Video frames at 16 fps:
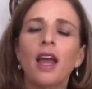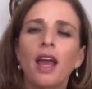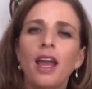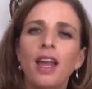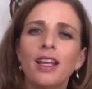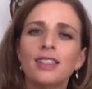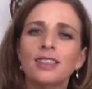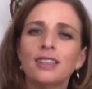
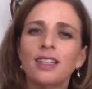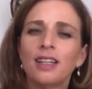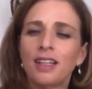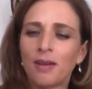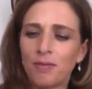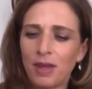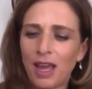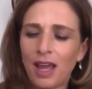Este,
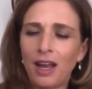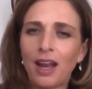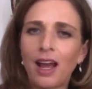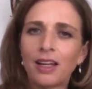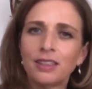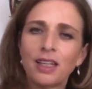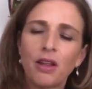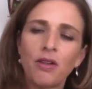también ha
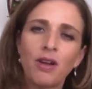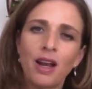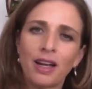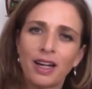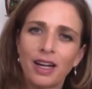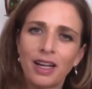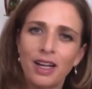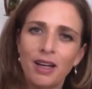estado el
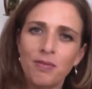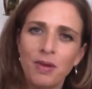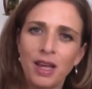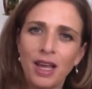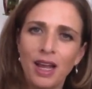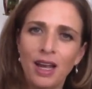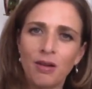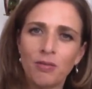Arcángel
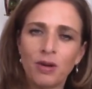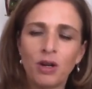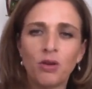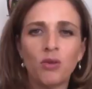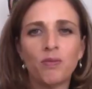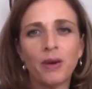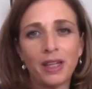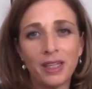Miguel. Bueno,
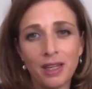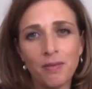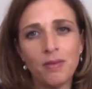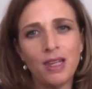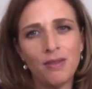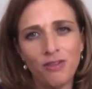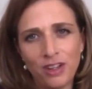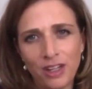pasé
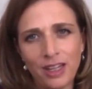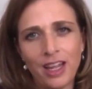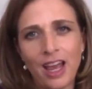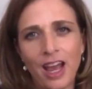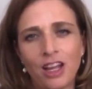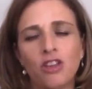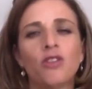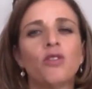mi fin de
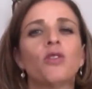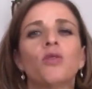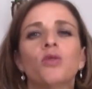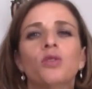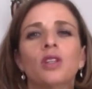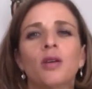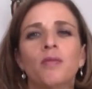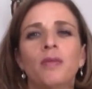año
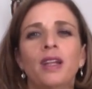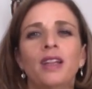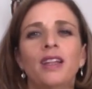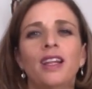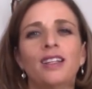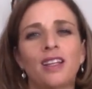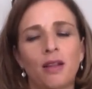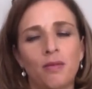justamente
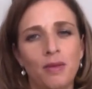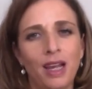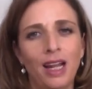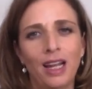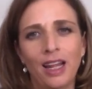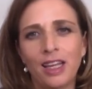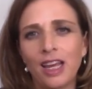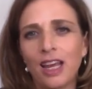en San Miguel
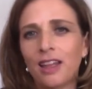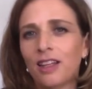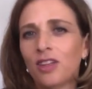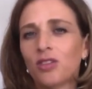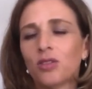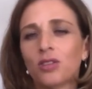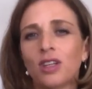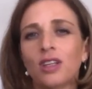de Allende.
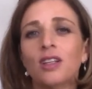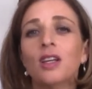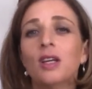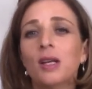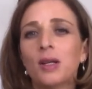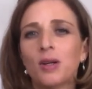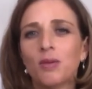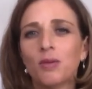Entonces,
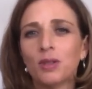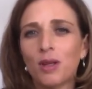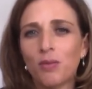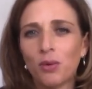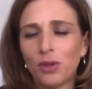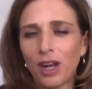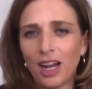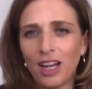como se
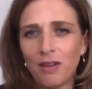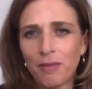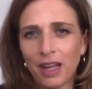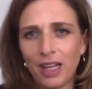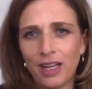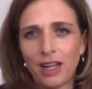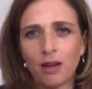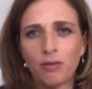podrán
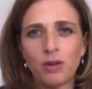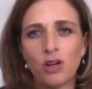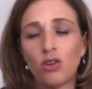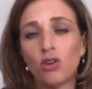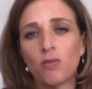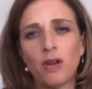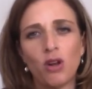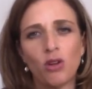imaginar, bueno,
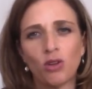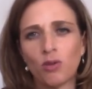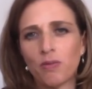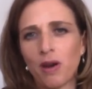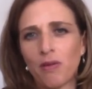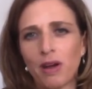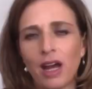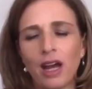yo me lo
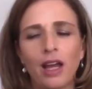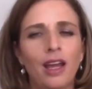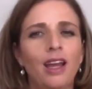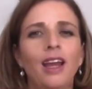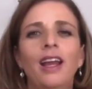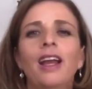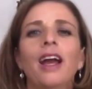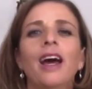topaba
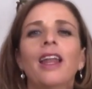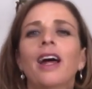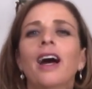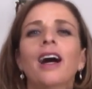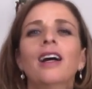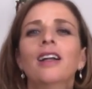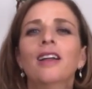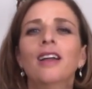en
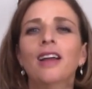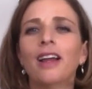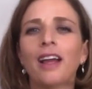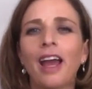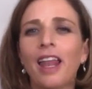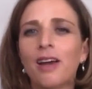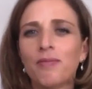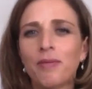cada,
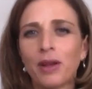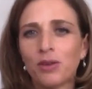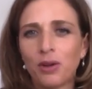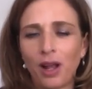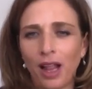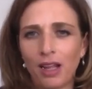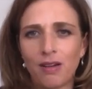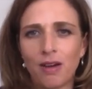cada paso
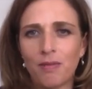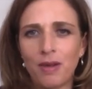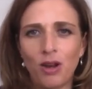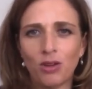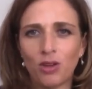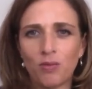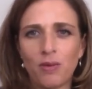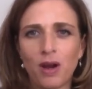que daba, me
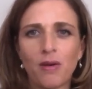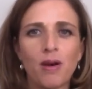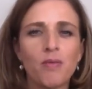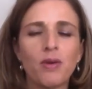lo topaba.